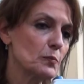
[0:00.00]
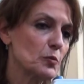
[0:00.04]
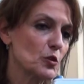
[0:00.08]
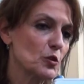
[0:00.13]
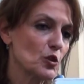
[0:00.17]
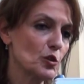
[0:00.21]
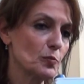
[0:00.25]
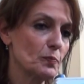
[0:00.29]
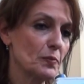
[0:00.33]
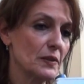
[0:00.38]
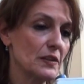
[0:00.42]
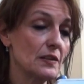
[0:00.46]

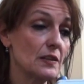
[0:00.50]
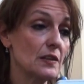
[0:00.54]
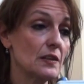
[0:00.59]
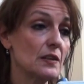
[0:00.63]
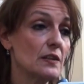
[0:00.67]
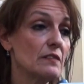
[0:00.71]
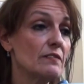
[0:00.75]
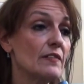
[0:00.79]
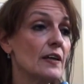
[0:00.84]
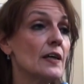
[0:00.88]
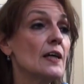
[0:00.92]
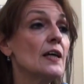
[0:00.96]

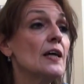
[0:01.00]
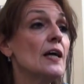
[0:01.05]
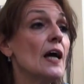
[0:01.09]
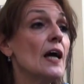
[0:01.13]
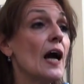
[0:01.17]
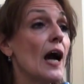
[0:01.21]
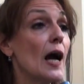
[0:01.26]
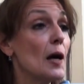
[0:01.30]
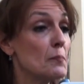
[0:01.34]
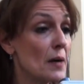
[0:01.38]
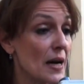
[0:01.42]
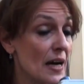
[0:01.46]
prospettive
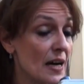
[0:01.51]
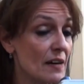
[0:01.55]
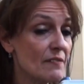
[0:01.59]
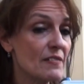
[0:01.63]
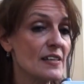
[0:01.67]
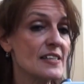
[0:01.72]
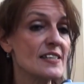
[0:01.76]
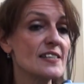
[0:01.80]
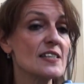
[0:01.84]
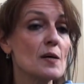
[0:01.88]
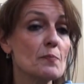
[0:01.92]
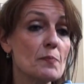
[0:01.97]

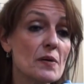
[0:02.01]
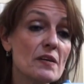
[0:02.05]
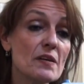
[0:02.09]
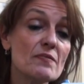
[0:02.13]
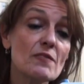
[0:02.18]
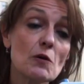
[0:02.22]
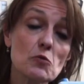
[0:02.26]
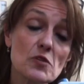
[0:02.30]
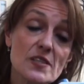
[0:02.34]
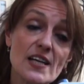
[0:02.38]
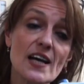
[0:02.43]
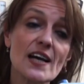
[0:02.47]
amava e
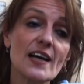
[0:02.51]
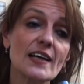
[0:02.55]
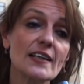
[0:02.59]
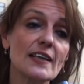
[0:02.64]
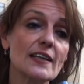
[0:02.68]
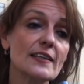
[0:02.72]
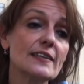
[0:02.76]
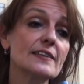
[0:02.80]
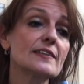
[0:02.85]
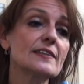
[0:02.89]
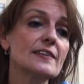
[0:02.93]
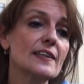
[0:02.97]
sapeva usare
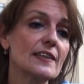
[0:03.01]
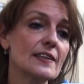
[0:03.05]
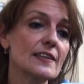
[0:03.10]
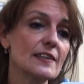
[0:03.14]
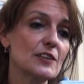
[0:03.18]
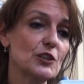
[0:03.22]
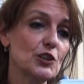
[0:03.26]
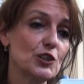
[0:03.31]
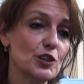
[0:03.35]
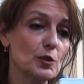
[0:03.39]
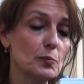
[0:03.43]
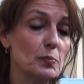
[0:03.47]

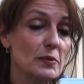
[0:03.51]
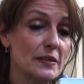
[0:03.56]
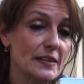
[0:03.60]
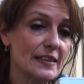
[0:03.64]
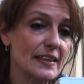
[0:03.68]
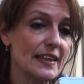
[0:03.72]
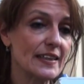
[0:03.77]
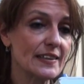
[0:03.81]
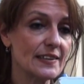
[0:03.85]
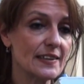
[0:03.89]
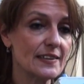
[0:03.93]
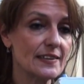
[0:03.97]

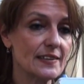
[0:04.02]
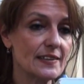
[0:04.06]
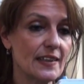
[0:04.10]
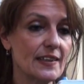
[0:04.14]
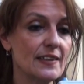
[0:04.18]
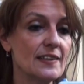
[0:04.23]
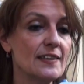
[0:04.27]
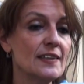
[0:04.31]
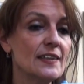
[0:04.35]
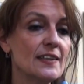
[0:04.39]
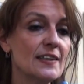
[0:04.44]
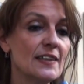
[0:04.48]
l'interdisciplinarietà.
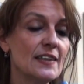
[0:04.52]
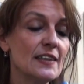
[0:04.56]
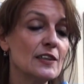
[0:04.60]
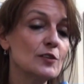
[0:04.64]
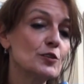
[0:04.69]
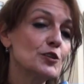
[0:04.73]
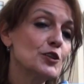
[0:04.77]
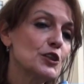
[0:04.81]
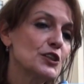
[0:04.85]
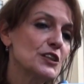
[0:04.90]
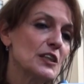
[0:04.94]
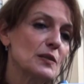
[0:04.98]

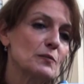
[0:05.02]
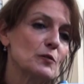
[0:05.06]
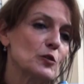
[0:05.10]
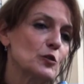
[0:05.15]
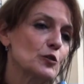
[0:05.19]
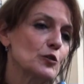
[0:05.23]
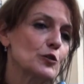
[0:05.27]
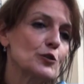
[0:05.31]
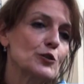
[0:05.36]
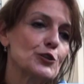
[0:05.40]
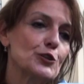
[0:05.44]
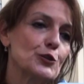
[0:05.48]
Noi ci siamo
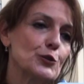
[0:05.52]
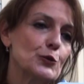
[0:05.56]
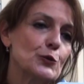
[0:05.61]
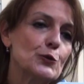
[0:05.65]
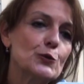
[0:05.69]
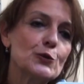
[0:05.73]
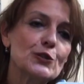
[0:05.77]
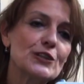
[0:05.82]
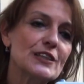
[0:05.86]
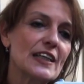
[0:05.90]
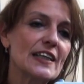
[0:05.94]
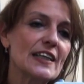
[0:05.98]

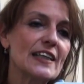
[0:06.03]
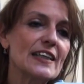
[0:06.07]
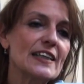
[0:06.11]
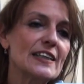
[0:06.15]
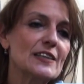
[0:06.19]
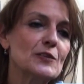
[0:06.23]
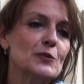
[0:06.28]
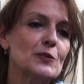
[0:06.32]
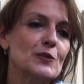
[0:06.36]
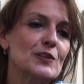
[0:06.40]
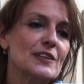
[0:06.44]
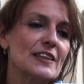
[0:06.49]
conosciute
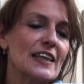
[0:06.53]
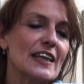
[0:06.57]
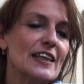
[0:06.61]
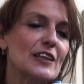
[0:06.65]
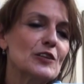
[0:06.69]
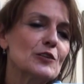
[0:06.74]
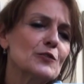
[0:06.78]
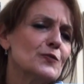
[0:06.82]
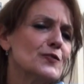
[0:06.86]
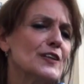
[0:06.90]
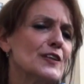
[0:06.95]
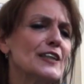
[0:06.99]
in un
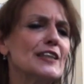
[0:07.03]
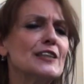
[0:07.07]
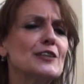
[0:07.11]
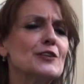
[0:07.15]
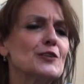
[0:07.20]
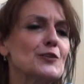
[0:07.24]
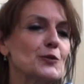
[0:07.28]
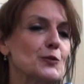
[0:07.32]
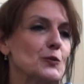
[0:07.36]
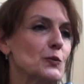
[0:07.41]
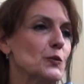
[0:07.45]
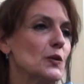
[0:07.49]
convegno
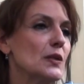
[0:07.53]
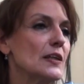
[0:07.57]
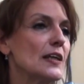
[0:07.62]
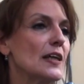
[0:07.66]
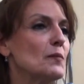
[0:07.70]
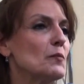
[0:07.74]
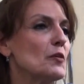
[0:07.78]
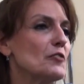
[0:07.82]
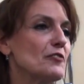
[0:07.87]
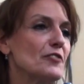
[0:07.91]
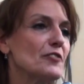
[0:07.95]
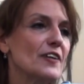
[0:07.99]
su
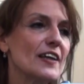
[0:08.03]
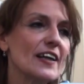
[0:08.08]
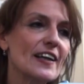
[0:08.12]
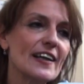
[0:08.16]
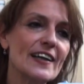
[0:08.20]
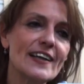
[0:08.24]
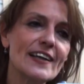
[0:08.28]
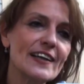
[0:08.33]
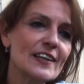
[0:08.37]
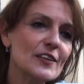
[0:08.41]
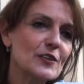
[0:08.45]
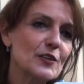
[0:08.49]
Guglielmo
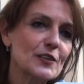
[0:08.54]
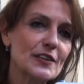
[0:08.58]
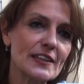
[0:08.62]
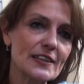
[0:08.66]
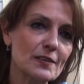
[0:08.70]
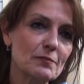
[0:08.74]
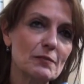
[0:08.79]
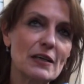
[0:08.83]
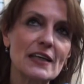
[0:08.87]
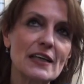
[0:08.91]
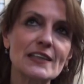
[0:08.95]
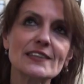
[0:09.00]
Ferrero che è
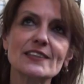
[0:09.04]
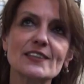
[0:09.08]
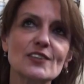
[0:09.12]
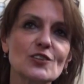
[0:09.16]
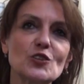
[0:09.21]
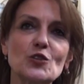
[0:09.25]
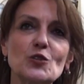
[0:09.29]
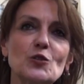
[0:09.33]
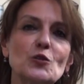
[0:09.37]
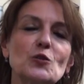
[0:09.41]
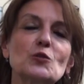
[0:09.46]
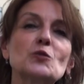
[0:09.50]

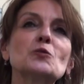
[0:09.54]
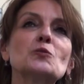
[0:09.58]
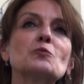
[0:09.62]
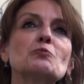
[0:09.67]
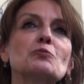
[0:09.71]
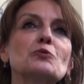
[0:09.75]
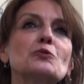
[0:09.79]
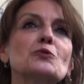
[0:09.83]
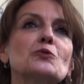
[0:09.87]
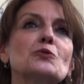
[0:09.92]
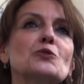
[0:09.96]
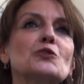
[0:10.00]
rimasto un
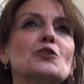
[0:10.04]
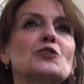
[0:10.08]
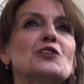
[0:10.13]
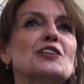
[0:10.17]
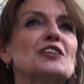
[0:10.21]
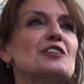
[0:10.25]
punto di